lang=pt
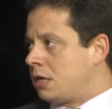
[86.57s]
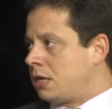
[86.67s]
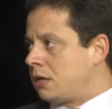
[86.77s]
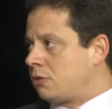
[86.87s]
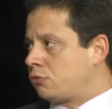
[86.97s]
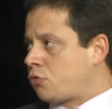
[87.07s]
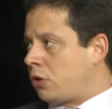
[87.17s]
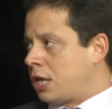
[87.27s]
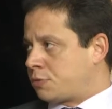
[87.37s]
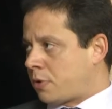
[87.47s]
E o
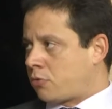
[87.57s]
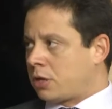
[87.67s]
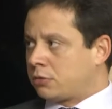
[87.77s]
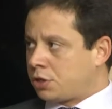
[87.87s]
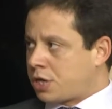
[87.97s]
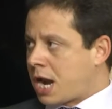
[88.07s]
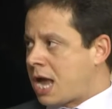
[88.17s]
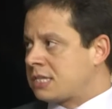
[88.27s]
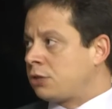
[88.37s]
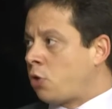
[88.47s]
Colégio de Procuradores
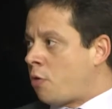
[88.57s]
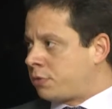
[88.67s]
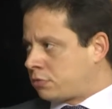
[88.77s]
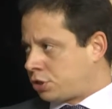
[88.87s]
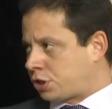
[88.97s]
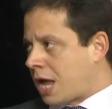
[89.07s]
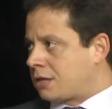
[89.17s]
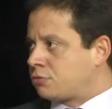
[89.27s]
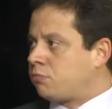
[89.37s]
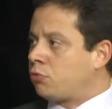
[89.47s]
Gerais, em nome dos
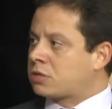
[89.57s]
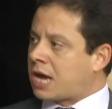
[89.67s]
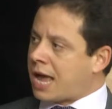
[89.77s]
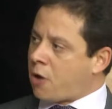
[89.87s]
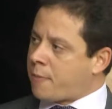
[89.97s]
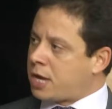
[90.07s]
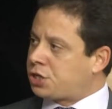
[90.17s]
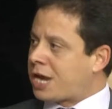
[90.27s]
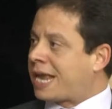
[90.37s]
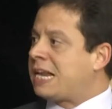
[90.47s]
estados, busca
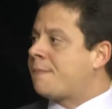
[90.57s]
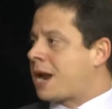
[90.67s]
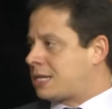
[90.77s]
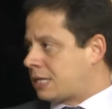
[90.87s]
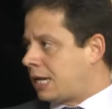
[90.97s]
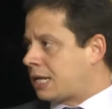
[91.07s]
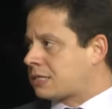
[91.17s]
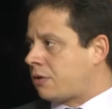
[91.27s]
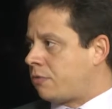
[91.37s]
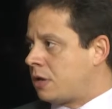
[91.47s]
realmente equilibrar essa
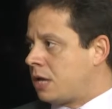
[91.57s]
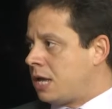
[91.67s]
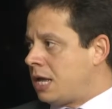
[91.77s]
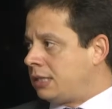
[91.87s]
relação.